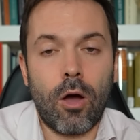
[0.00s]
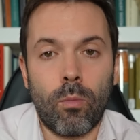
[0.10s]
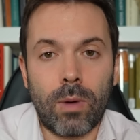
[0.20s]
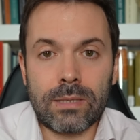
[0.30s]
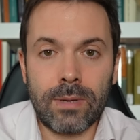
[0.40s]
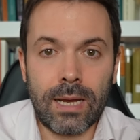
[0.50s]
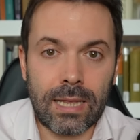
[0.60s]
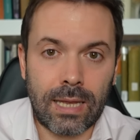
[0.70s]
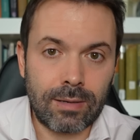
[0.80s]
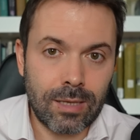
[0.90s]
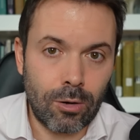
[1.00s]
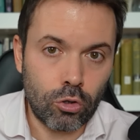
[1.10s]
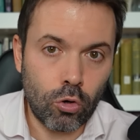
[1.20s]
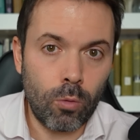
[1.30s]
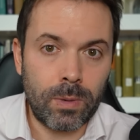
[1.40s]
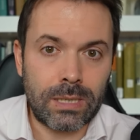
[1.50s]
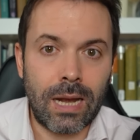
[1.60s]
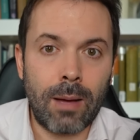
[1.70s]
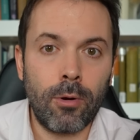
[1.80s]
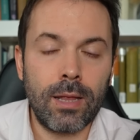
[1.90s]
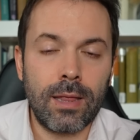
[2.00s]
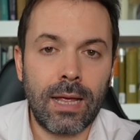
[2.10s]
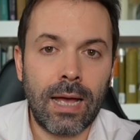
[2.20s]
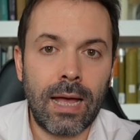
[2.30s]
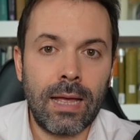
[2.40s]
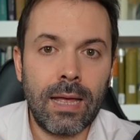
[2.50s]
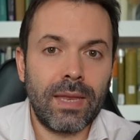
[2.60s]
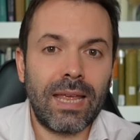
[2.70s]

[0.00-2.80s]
o más bien a través de los golpes de la política,